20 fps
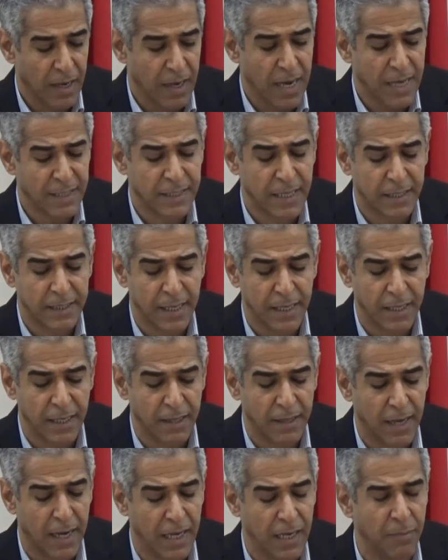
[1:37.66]
خاصة
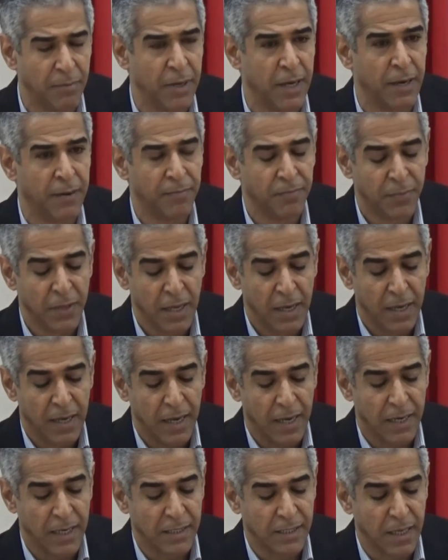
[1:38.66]
إذا علمنا
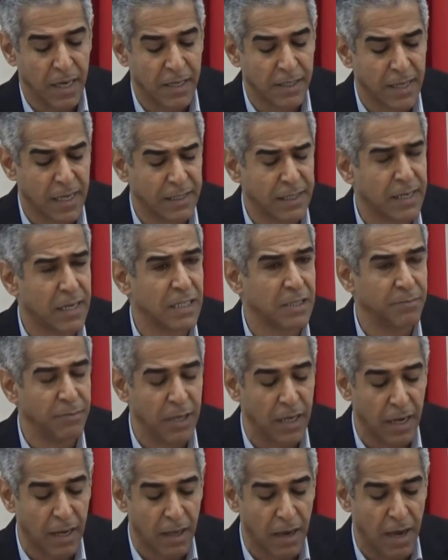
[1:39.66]
أن السياسات
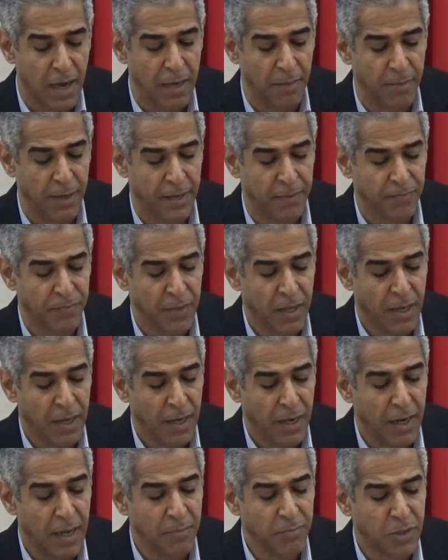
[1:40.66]
الرسمية القائمة
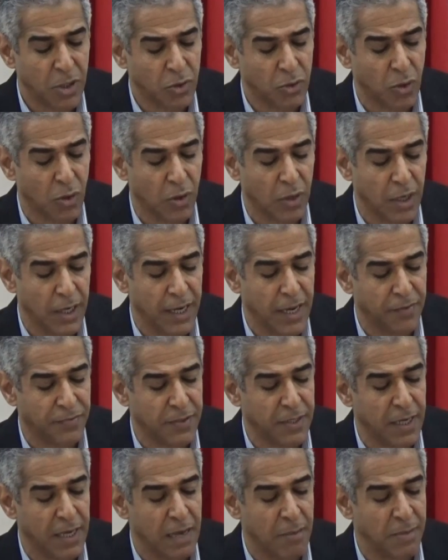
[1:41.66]
لم تترك
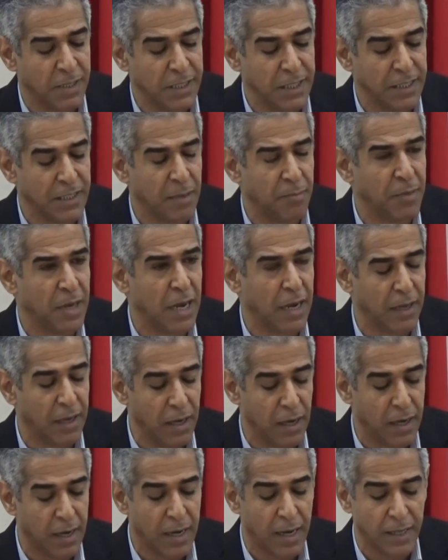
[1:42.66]
لنفسها مزيدا من
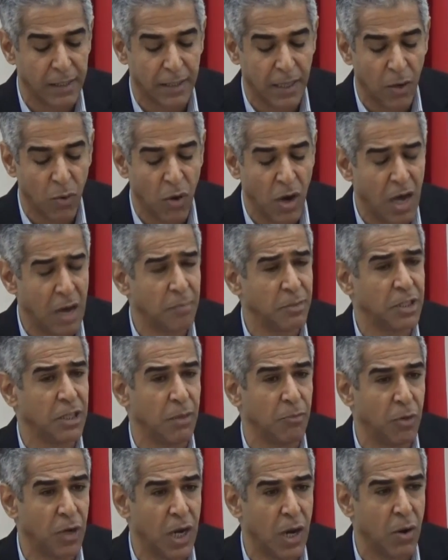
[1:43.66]
الخيارات أو هامش
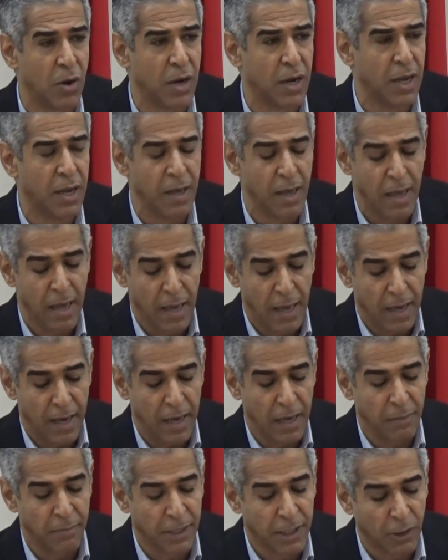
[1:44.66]
المناورة
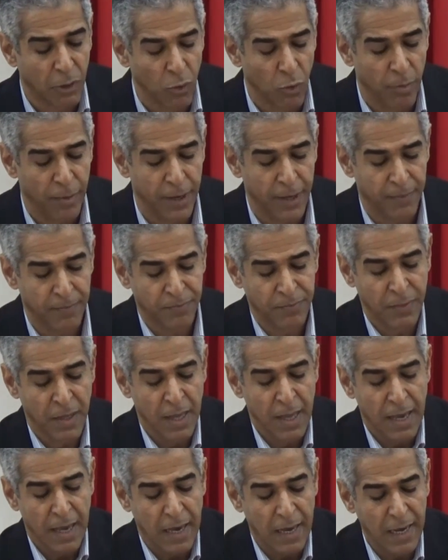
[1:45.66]
المطلوبة
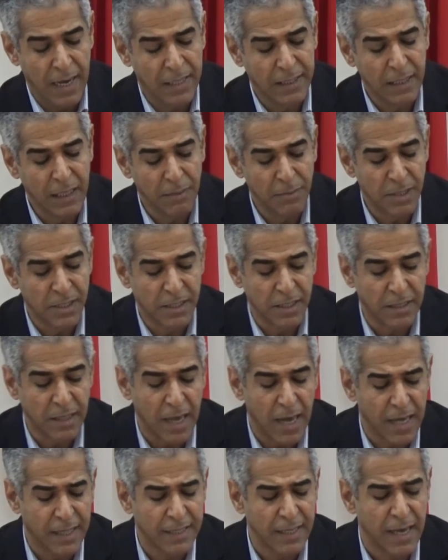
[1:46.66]
التي
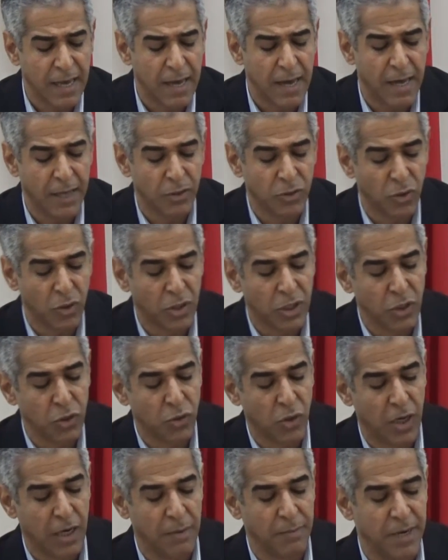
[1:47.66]
باستطاعتها أن
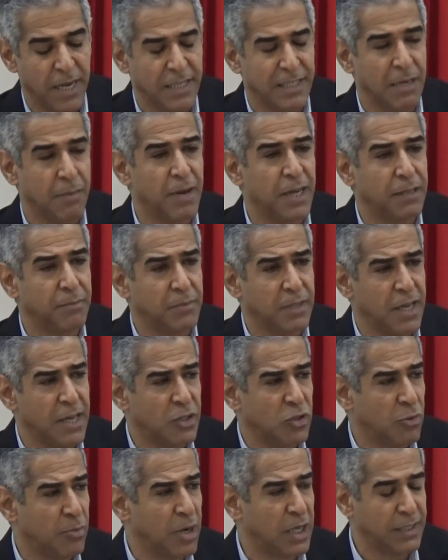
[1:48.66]
تخرجها من أزمات
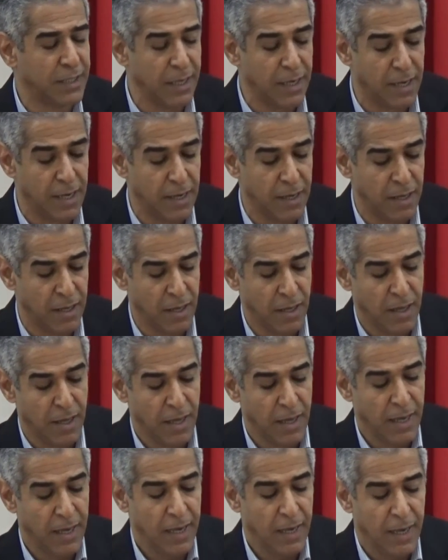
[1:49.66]
أزماتها
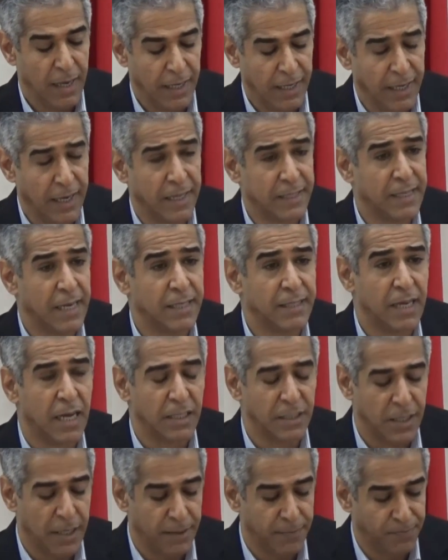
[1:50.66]
حين
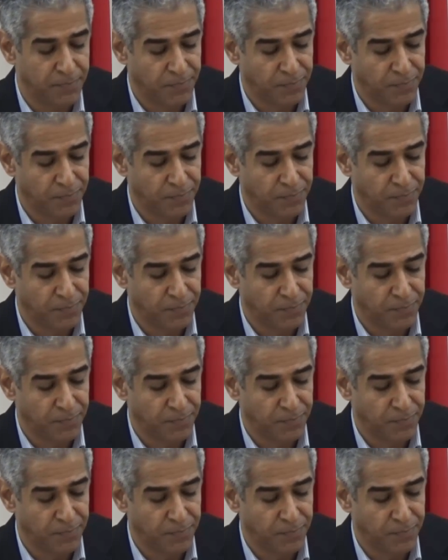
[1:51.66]
تحتاجها